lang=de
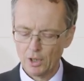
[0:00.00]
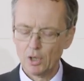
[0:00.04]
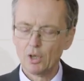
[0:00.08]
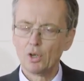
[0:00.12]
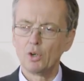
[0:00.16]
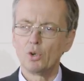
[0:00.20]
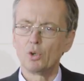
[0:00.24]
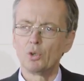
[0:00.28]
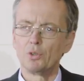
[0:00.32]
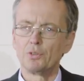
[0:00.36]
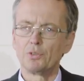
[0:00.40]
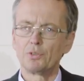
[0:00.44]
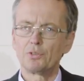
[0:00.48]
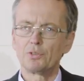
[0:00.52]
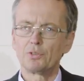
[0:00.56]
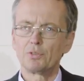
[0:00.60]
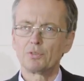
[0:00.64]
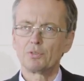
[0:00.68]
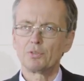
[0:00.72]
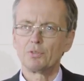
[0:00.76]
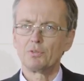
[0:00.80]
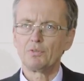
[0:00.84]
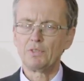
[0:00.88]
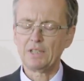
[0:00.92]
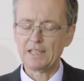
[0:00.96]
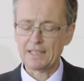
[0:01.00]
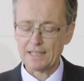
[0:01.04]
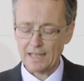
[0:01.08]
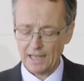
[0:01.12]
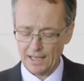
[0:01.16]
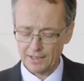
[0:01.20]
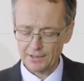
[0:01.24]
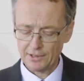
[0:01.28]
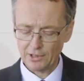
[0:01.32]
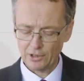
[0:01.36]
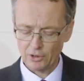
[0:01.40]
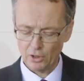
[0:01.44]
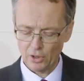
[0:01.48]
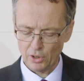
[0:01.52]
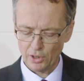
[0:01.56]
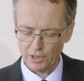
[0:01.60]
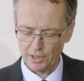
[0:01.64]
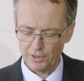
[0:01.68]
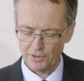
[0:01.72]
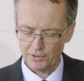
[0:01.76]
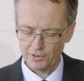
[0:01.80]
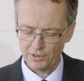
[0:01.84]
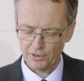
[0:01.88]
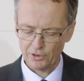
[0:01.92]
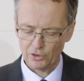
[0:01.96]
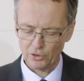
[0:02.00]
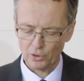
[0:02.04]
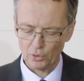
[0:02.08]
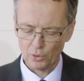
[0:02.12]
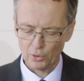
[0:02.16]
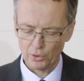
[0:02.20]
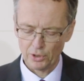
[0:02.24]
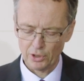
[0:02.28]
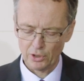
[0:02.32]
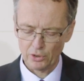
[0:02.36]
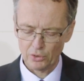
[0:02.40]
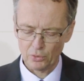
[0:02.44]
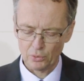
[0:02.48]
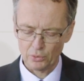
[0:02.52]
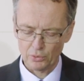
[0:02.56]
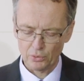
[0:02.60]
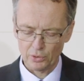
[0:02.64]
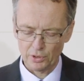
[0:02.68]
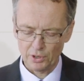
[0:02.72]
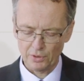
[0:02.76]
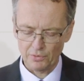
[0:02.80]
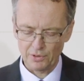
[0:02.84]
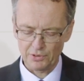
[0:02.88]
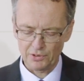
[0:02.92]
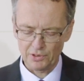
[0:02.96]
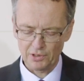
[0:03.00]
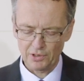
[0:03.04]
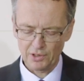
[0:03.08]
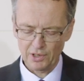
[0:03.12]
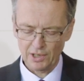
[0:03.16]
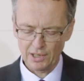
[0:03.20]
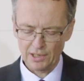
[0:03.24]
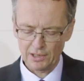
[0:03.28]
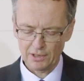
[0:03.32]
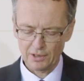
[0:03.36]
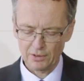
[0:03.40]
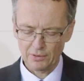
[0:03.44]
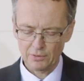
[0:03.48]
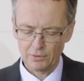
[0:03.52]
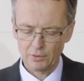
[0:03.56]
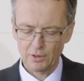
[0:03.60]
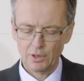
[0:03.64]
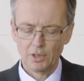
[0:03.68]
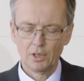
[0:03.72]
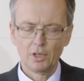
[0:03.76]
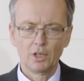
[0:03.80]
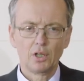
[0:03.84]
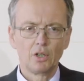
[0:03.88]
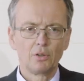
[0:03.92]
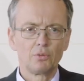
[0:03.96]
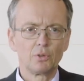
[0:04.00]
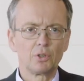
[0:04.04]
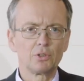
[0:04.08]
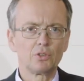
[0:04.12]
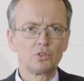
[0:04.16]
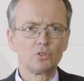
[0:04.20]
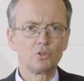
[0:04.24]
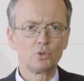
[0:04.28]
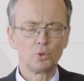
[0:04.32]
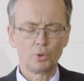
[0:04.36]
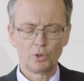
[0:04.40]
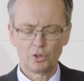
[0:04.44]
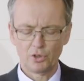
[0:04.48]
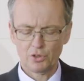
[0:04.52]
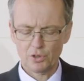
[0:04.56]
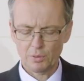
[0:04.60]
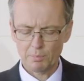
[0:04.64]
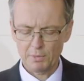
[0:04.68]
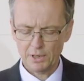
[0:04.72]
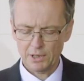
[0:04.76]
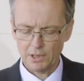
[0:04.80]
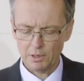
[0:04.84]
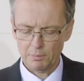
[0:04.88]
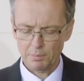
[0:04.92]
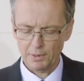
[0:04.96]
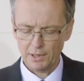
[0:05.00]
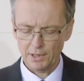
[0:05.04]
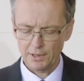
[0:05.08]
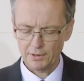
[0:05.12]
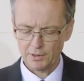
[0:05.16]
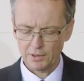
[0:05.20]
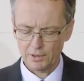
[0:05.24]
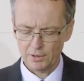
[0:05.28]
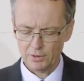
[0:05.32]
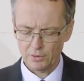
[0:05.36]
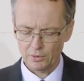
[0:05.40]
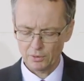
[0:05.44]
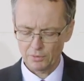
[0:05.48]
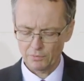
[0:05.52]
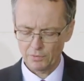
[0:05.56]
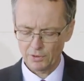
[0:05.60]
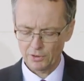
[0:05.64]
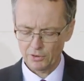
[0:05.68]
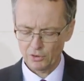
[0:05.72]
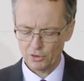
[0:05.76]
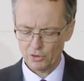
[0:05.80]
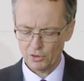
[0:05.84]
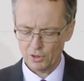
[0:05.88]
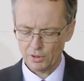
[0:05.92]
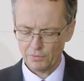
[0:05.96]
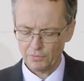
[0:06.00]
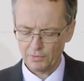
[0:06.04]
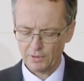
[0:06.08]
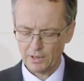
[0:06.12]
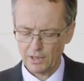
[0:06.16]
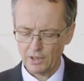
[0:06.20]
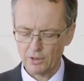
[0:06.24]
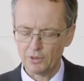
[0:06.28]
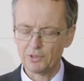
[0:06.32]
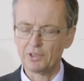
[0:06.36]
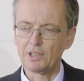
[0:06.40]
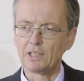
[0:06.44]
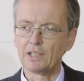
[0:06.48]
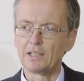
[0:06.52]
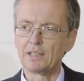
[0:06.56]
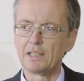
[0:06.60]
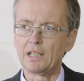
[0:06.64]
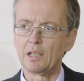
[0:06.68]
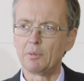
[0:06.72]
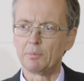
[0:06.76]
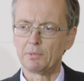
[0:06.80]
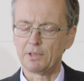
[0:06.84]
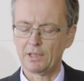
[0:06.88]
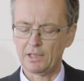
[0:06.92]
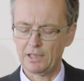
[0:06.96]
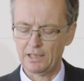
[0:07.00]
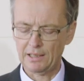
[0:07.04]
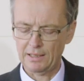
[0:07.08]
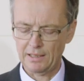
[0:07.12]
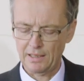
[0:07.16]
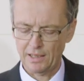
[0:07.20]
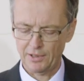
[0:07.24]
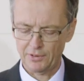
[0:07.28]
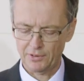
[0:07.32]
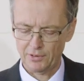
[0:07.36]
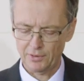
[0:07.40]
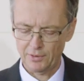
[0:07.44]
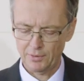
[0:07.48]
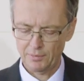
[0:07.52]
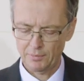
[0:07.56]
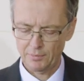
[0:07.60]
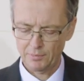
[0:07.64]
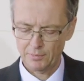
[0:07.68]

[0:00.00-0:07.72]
und wie in anderen Organisationen und Universitäten wurden jüdische Mitarbeiter und Wissenschaftler aus ihren Ämtern entlassen.